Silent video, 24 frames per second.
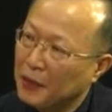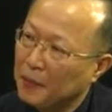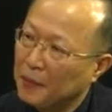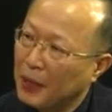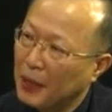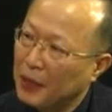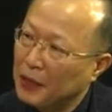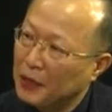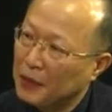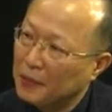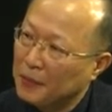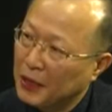
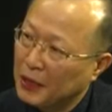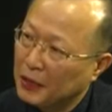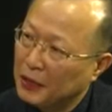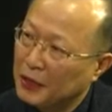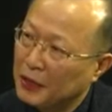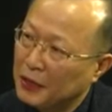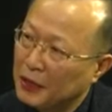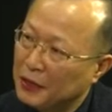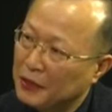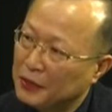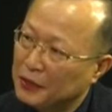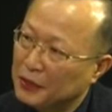빨리
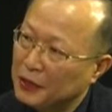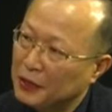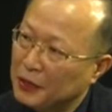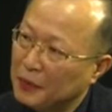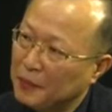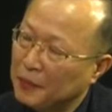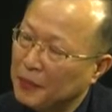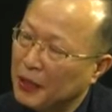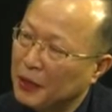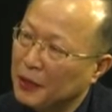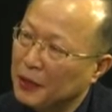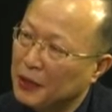발견해서
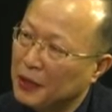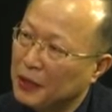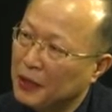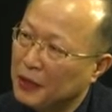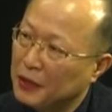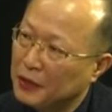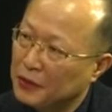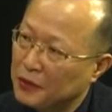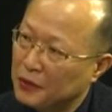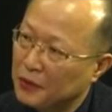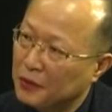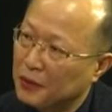
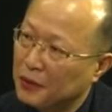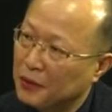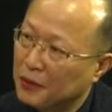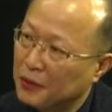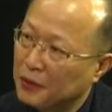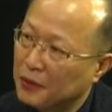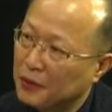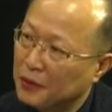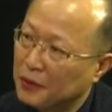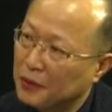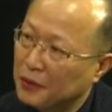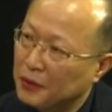빨리
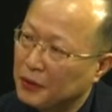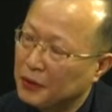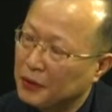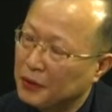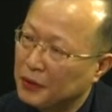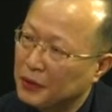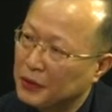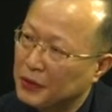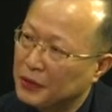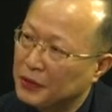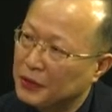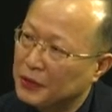치료로
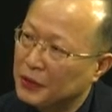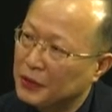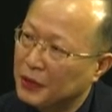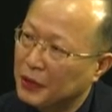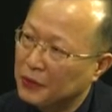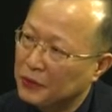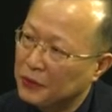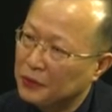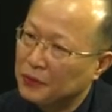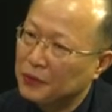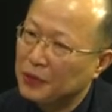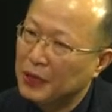어, 이어지는 게
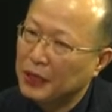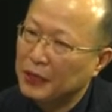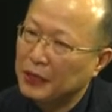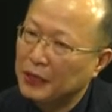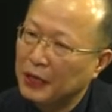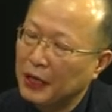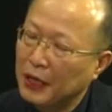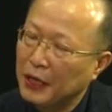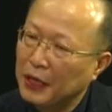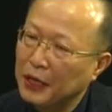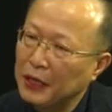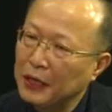
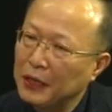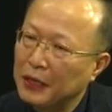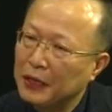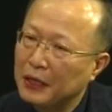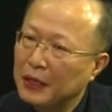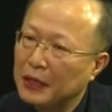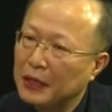중요한데